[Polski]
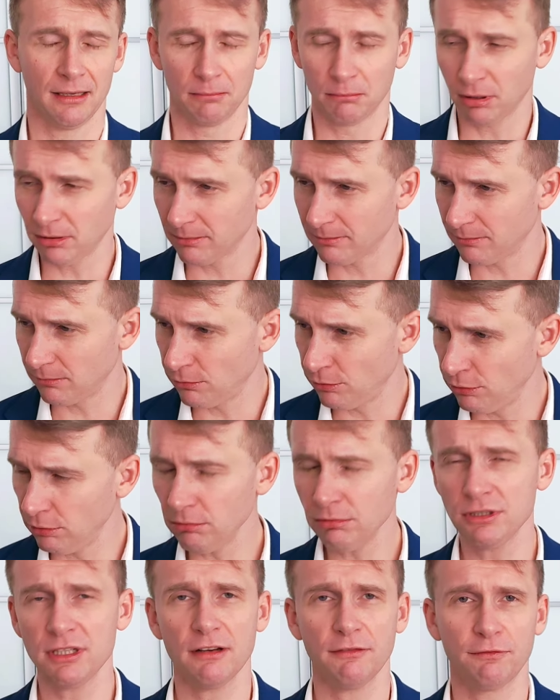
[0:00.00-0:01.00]
bo
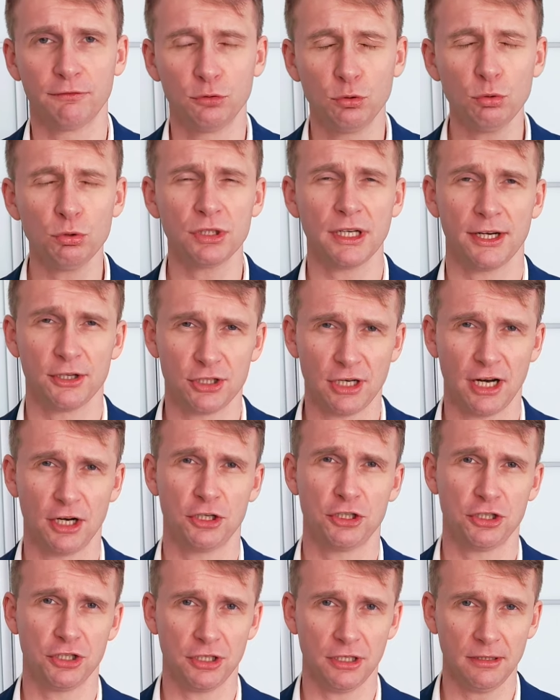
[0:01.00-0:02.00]
ludzie w dużej
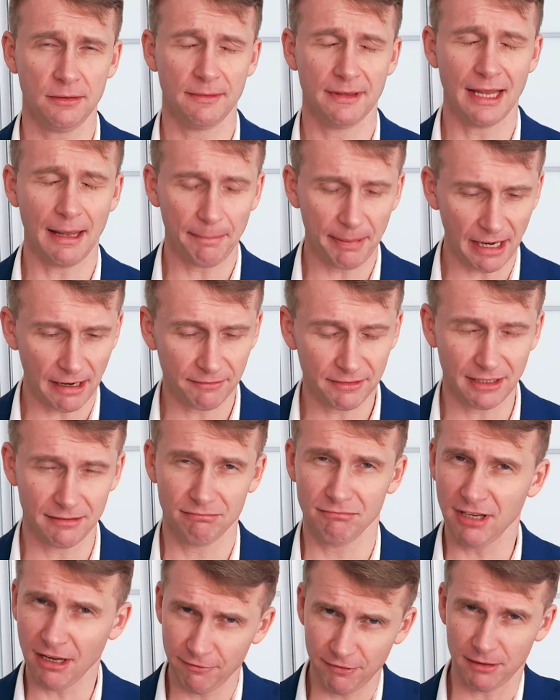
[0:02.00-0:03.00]
części, naprawdę
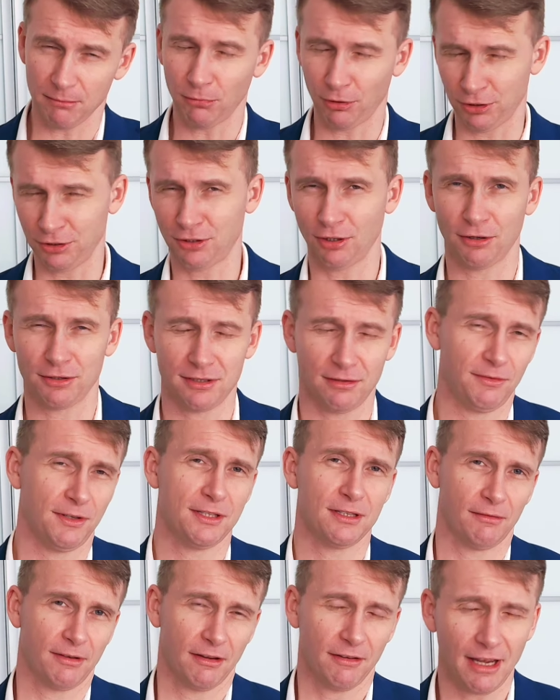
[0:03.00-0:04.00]
nie wy, moi drodzy
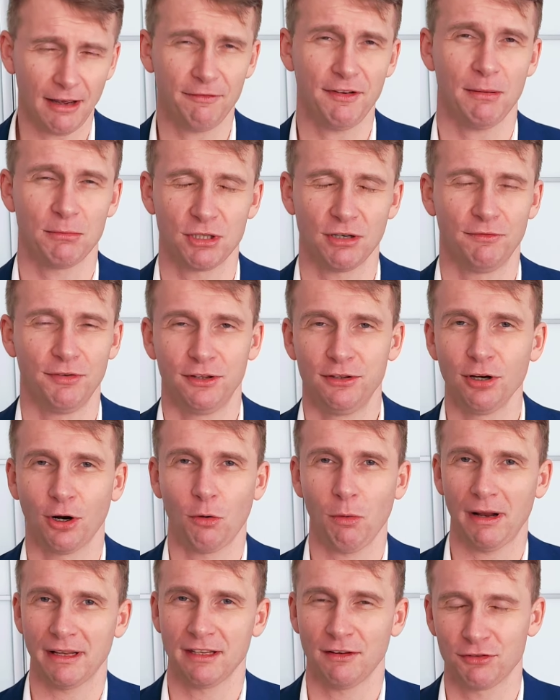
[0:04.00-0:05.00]
widzowie, ja wiem, że wy
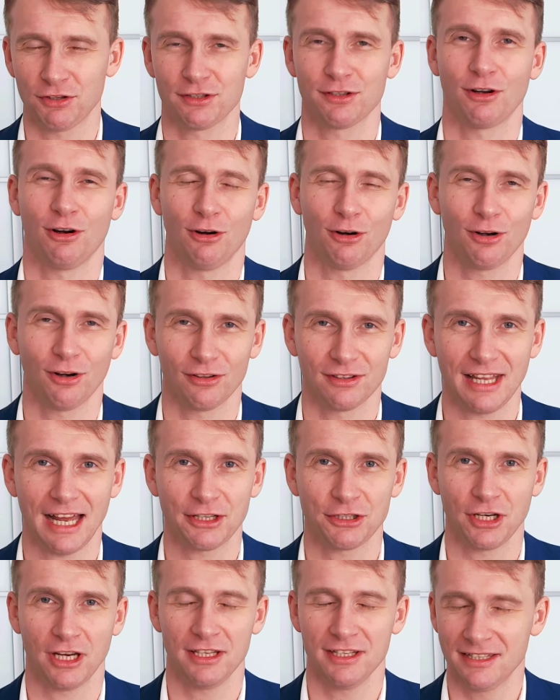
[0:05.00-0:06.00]
dokładnie wszystko
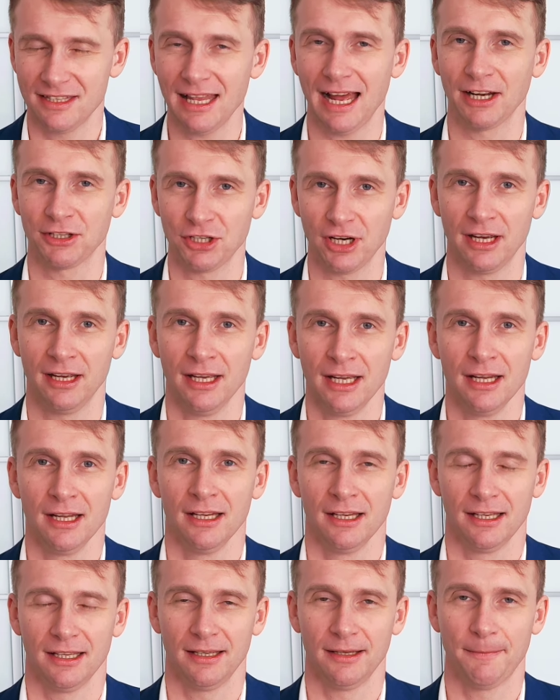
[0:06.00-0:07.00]
oglądacie i znacie
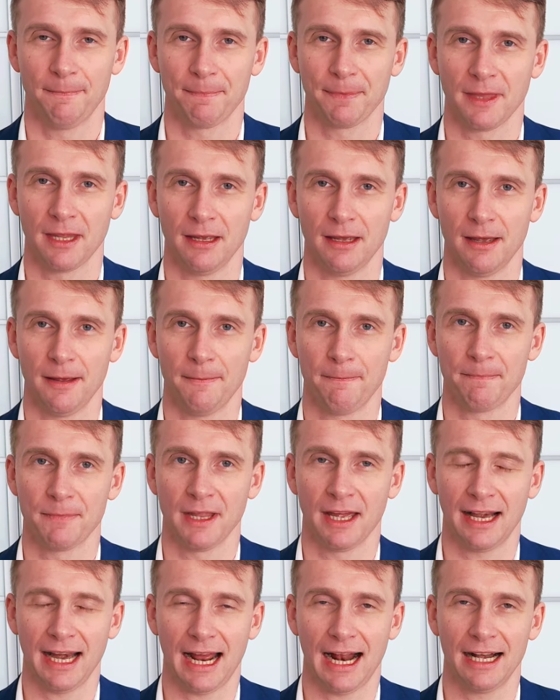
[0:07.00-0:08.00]
ym, ym,
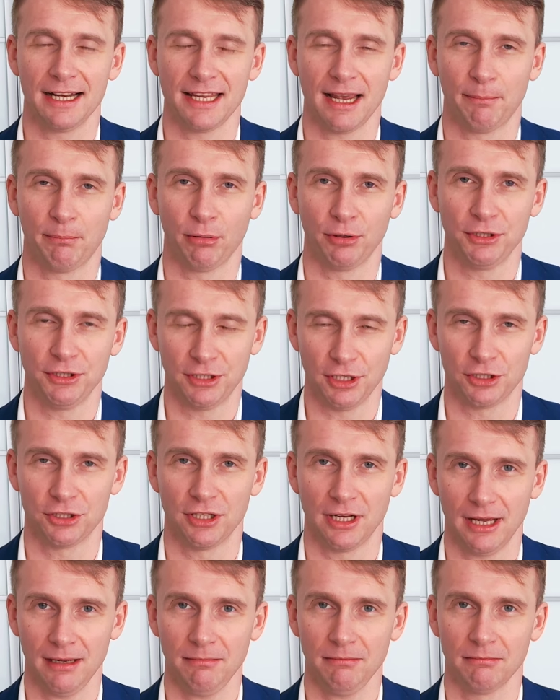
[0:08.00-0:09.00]
realia
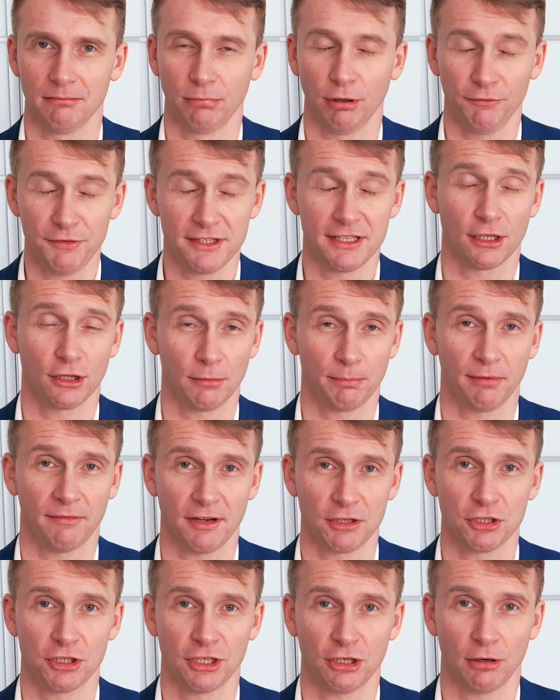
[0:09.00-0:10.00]
polityczne, bo widzę to po
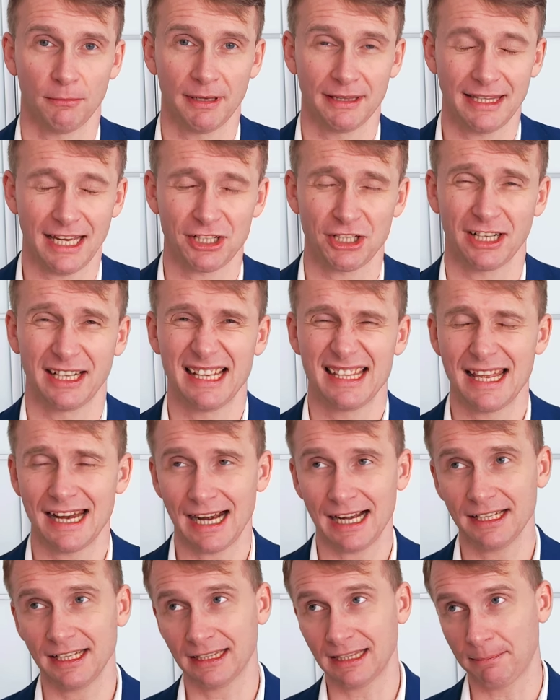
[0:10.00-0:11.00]
waszych komentarzach,
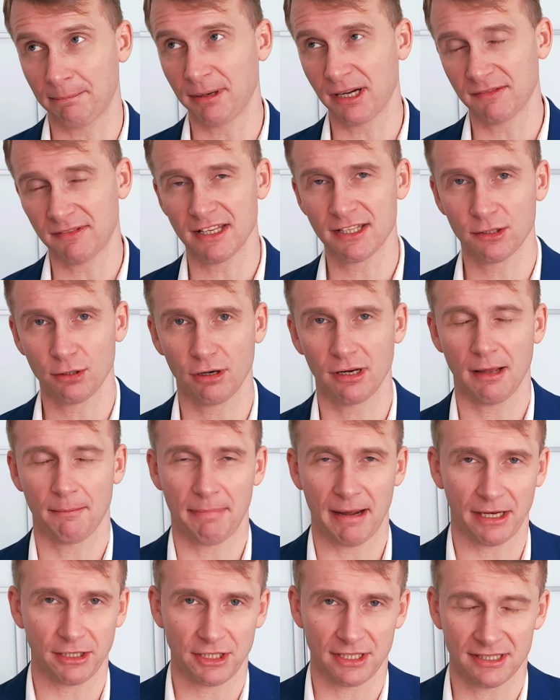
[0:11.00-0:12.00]
generalnie ta prawa strona
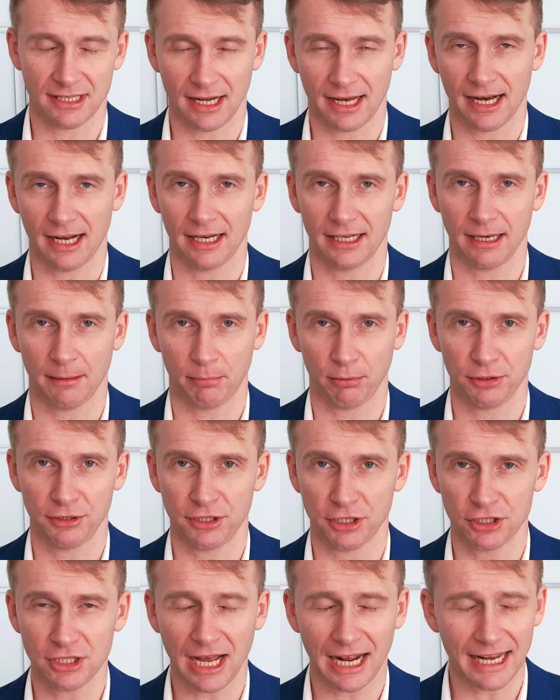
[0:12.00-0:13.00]
bardziej zna realia
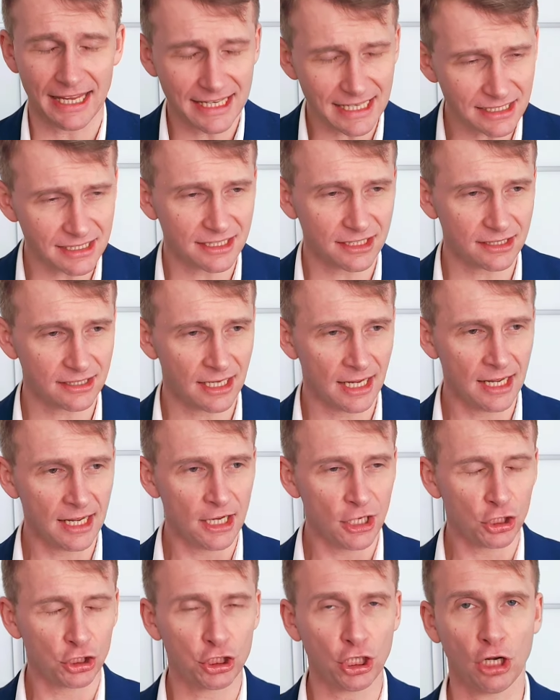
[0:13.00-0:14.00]
polityczne, ale jest
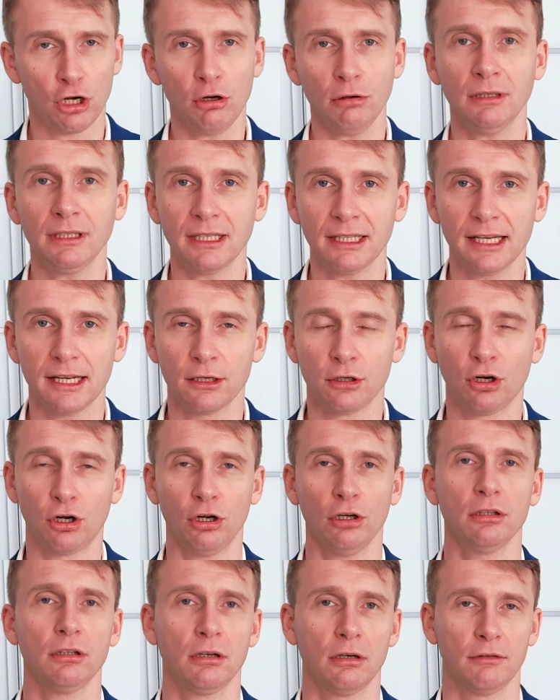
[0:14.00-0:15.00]
szerokie
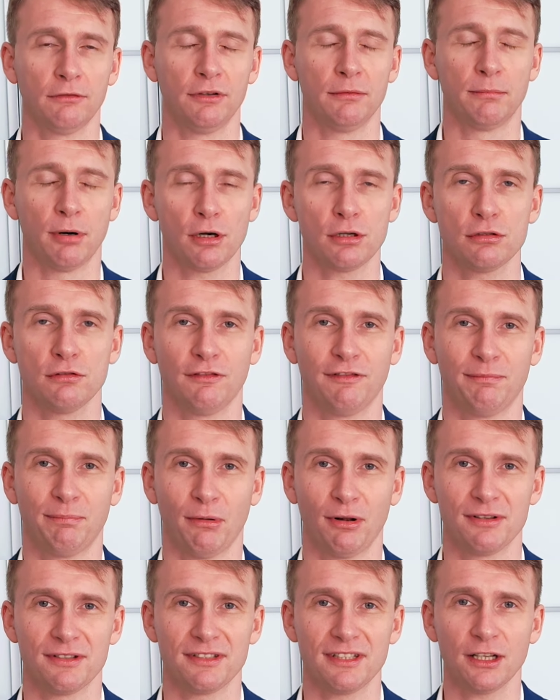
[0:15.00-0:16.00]
grono wyborców w
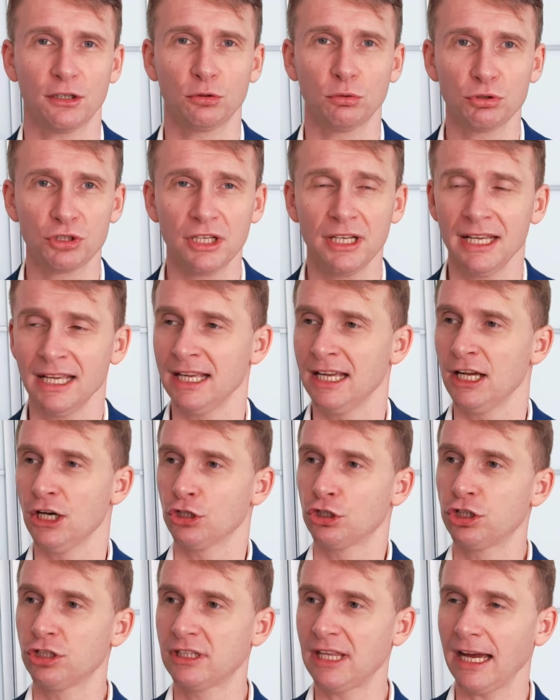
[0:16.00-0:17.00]
Polsce, którzy
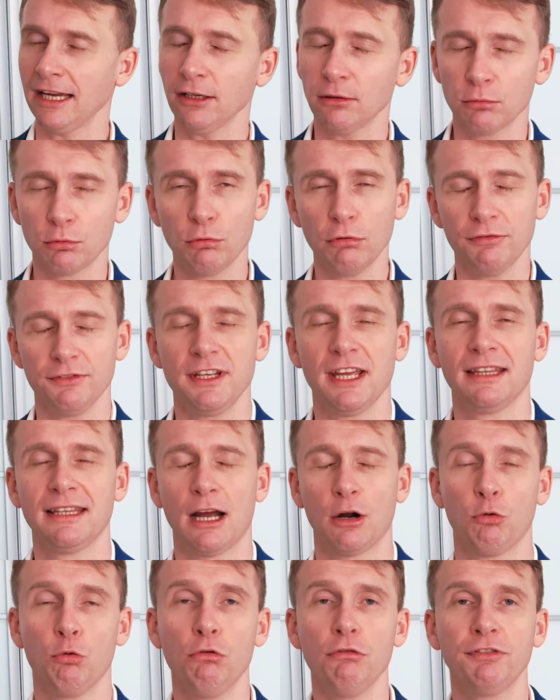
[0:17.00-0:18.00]
czytają głównie
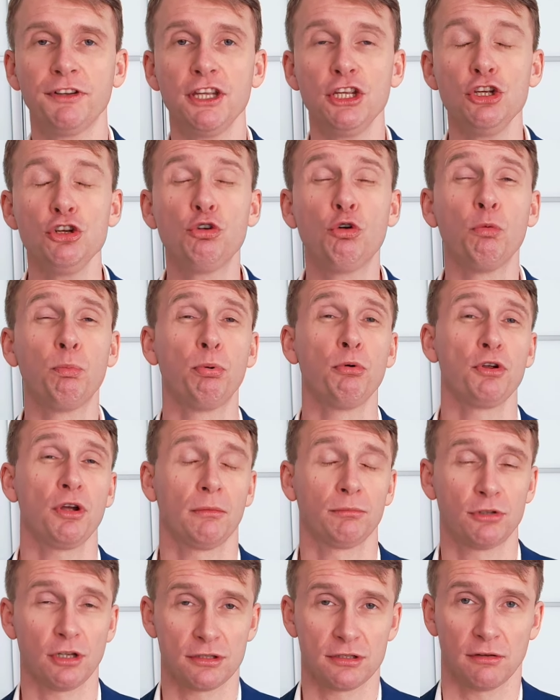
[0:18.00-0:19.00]
nagłówki i
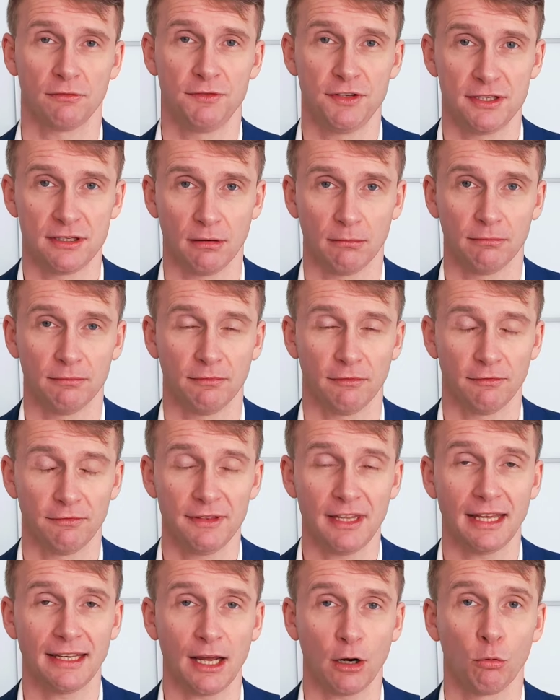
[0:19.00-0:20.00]
kupują to, co widzą
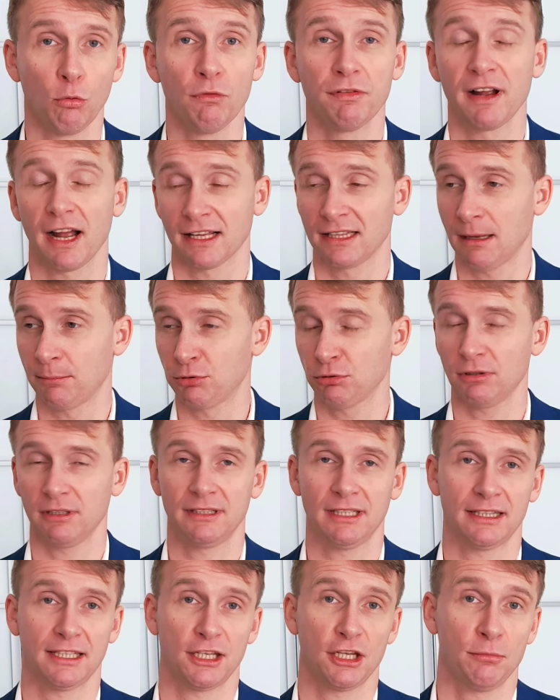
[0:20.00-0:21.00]
na nagłówkach, na
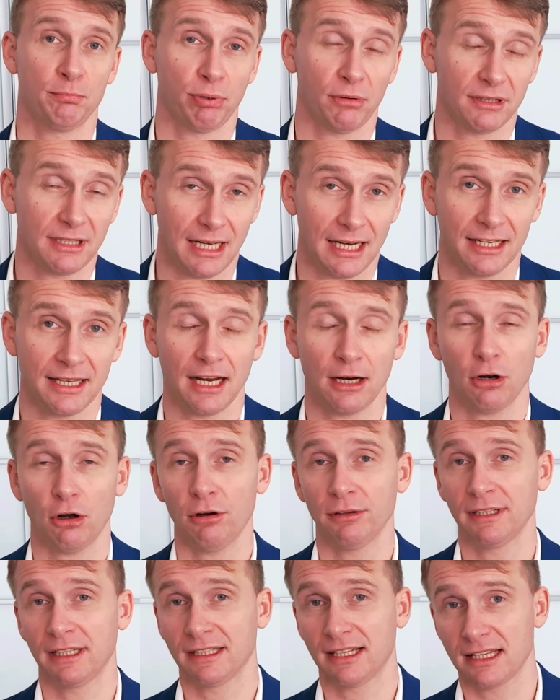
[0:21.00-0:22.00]
przykład na takich portalach jak
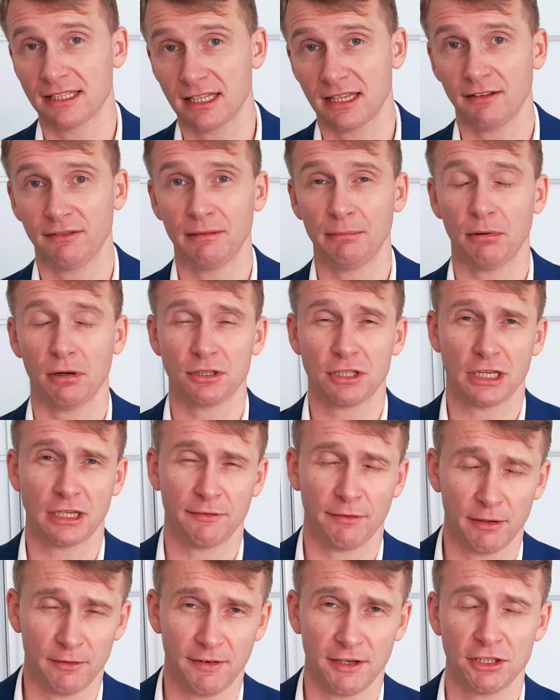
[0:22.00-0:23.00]
Onet, Gazeta Wyborcza,
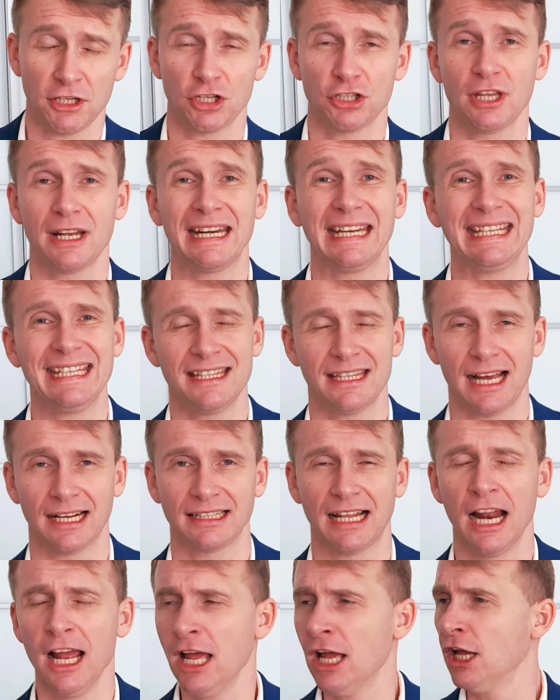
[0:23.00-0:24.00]
TFN24 i
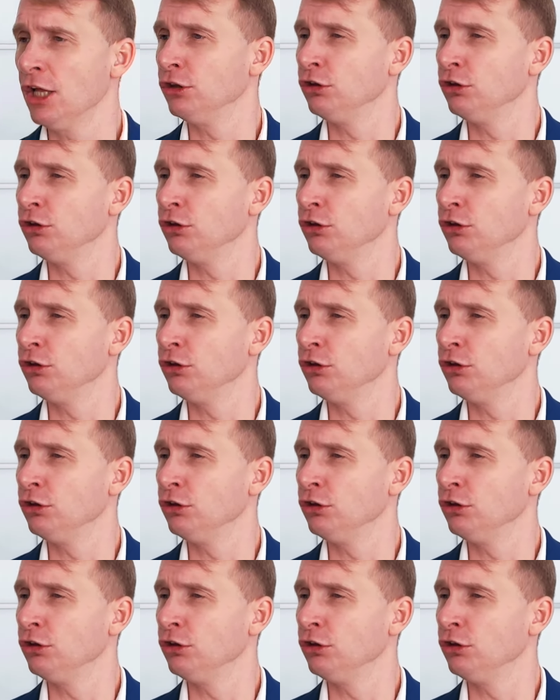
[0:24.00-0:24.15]
tak dalej.